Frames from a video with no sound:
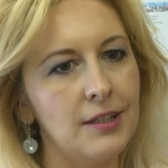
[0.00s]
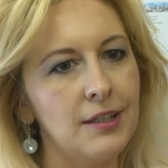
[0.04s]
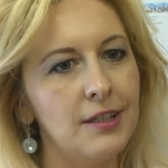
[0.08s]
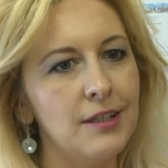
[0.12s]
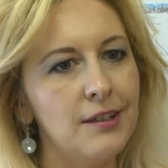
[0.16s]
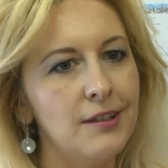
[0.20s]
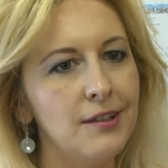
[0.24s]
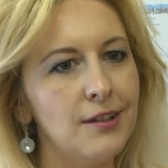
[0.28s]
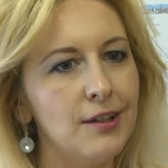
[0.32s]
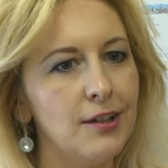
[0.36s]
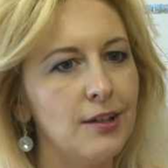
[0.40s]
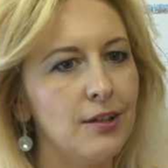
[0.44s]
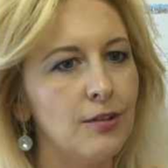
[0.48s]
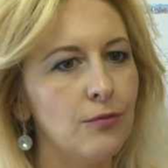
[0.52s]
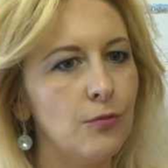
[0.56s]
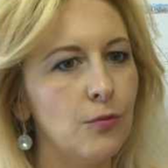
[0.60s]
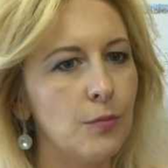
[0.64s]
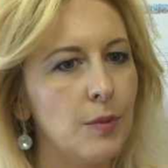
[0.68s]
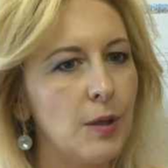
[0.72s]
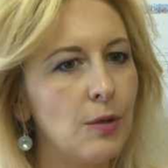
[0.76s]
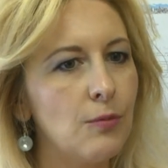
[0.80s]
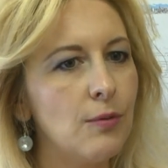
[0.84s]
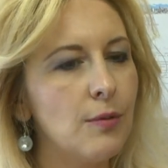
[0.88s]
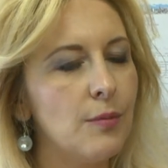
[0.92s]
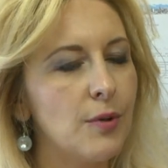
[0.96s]
I w
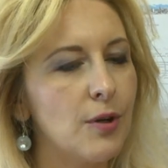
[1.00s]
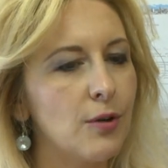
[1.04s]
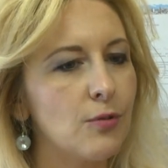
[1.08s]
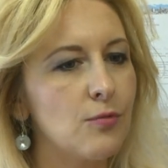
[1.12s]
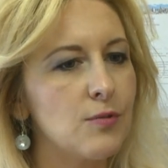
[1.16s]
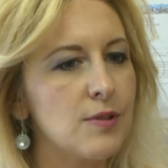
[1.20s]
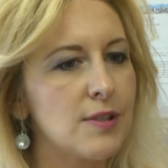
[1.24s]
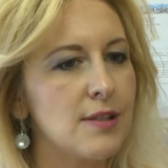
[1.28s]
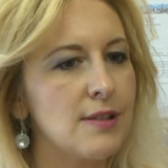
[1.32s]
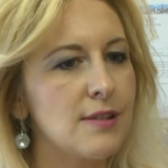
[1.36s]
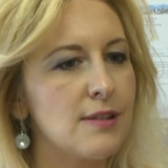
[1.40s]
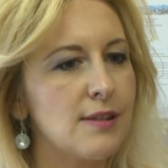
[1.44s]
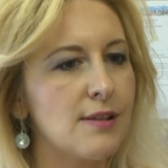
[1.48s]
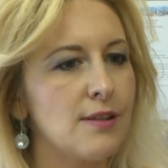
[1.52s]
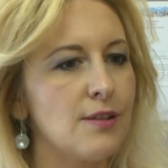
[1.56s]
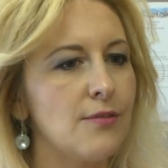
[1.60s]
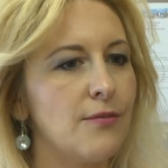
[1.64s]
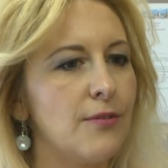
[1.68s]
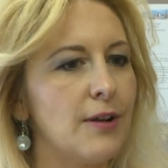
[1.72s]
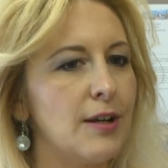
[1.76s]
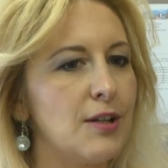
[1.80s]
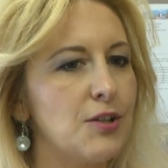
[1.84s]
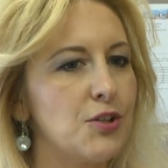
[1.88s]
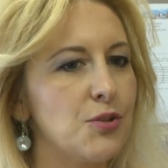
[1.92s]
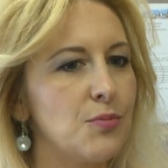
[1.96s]
ubiegłym roku
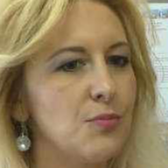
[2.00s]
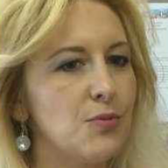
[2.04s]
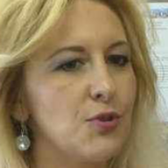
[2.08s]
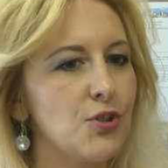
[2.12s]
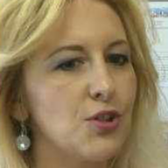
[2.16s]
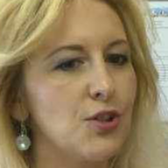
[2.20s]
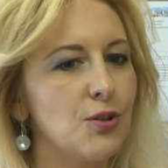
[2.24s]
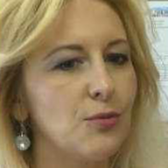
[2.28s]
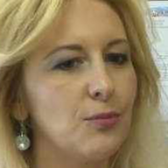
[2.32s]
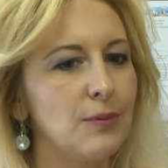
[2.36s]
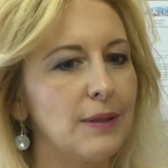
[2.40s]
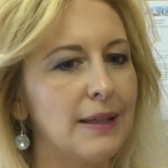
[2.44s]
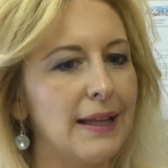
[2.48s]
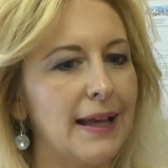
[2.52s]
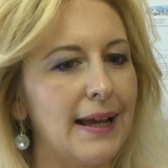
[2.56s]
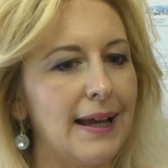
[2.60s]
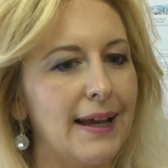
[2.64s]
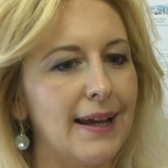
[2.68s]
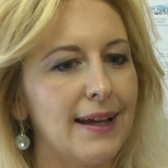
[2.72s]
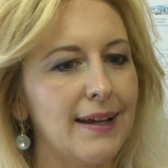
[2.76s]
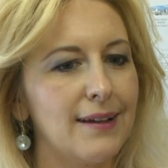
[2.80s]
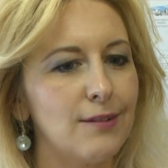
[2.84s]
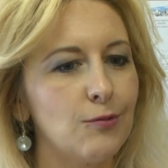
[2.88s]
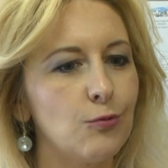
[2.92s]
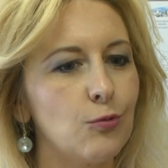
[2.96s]
zdecydowaliśmy się
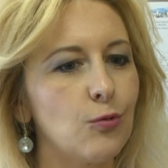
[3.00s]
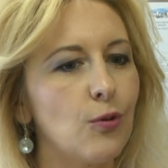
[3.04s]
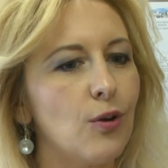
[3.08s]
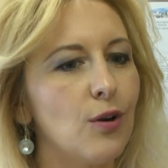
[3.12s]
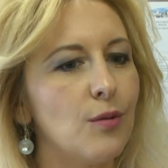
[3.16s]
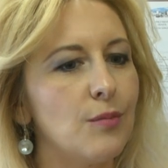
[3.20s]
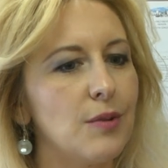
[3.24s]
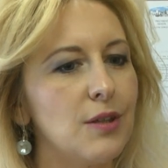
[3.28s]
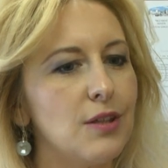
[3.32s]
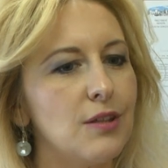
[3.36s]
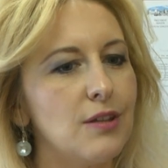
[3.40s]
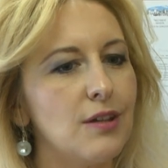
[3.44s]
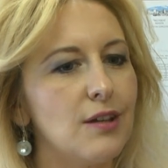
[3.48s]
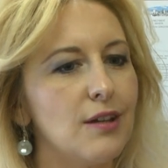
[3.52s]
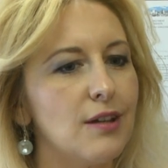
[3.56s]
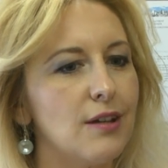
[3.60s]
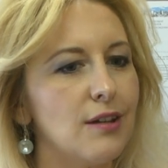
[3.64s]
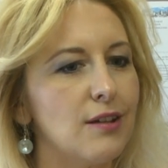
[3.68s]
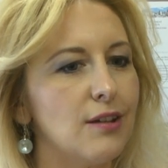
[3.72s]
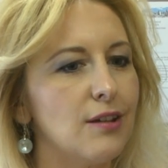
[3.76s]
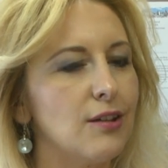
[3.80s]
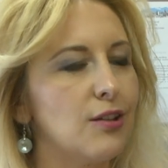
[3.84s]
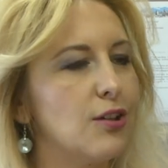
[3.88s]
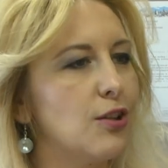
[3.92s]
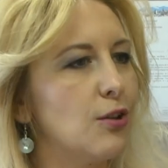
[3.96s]
na uruchomienie
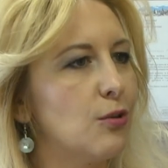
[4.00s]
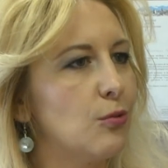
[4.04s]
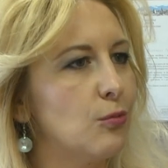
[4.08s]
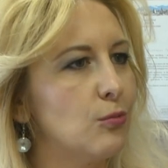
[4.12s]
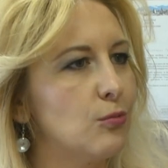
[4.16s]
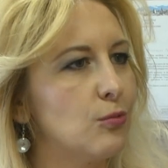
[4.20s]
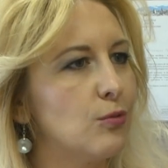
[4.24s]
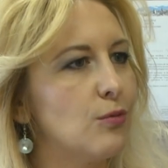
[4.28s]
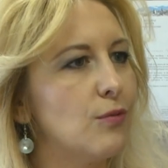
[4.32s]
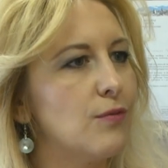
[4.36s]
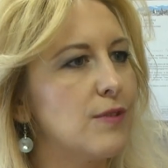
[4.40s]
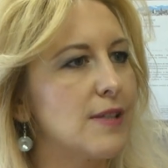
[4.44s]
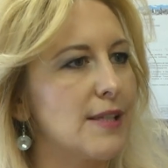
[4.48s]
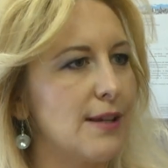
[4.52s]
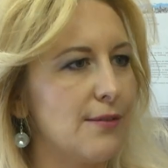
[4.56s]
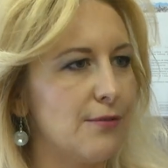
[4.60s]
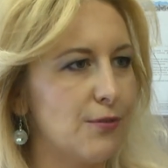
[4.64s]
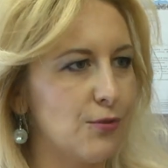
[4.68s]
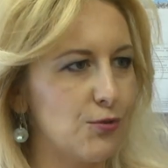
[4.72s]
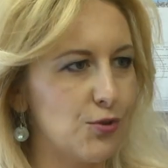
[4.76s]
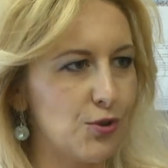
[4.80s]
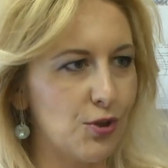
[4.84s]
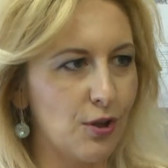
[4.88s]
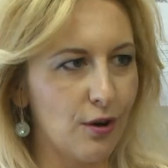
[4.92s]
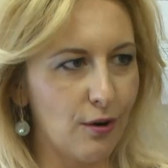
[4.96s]
kierunku w
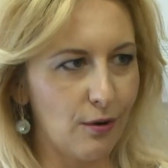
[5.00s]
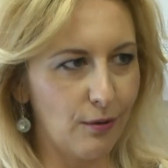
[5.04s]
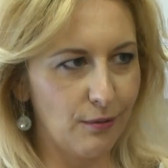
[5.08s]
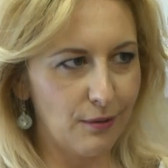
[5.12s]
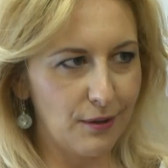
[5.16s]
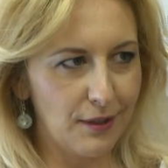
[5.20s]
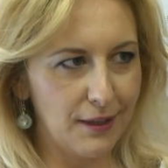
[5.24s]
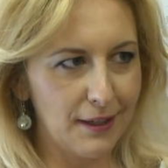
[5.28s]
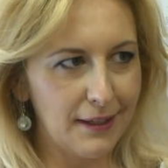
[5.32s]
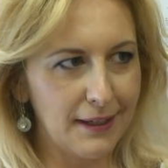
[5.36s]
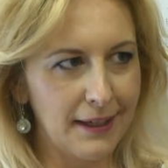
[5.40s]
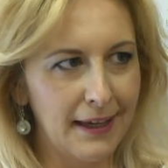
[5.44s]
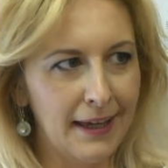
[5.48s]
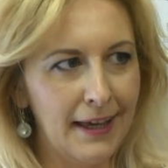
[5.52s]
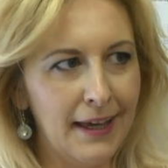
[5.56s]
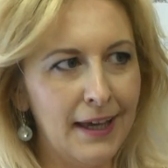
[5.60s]
zawodzie rolnik.